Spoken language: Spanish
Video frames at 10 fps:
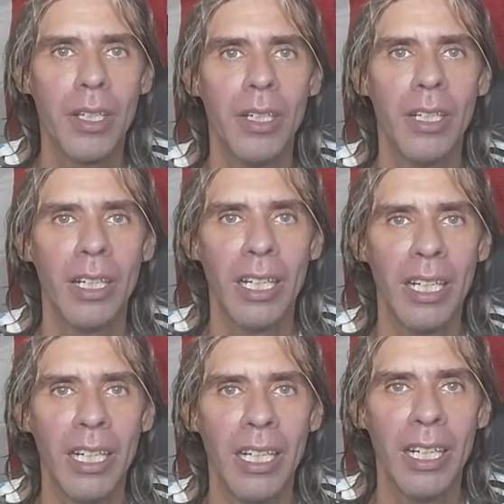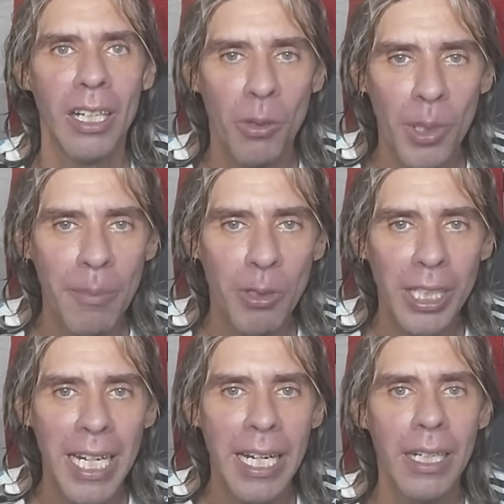eh, lo voy a
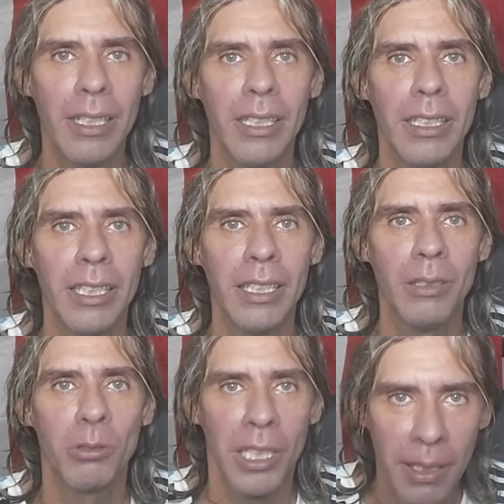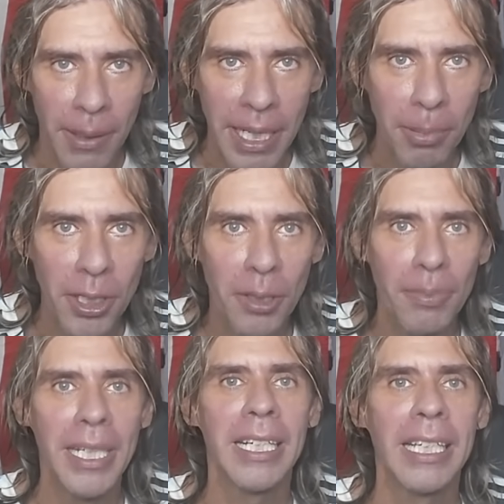mostrar y ustedes van a poder
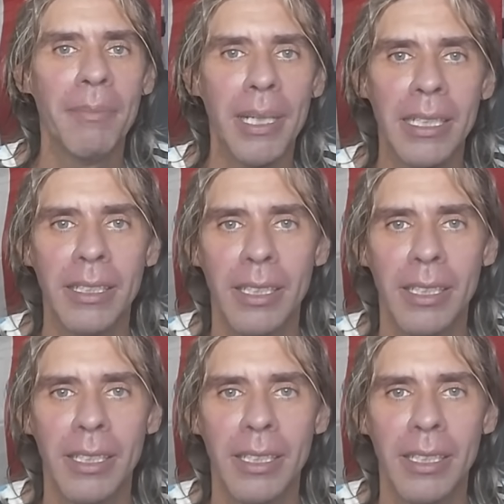opinar también.